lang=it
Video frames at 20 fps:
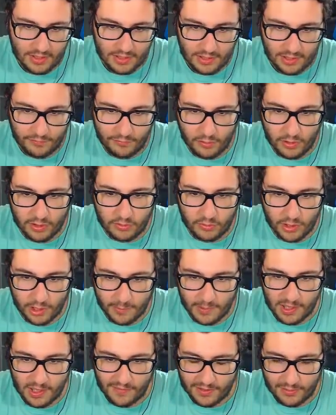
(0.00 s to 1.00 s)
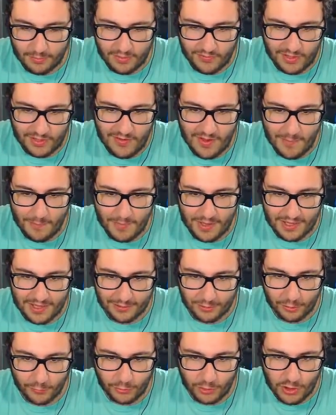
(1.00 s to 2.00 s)
il frullatore, brava, non mi veniva in mente,
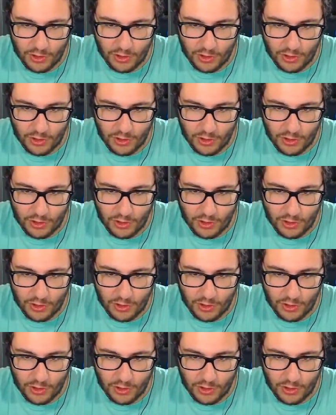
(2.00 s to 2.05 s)
ho dovuto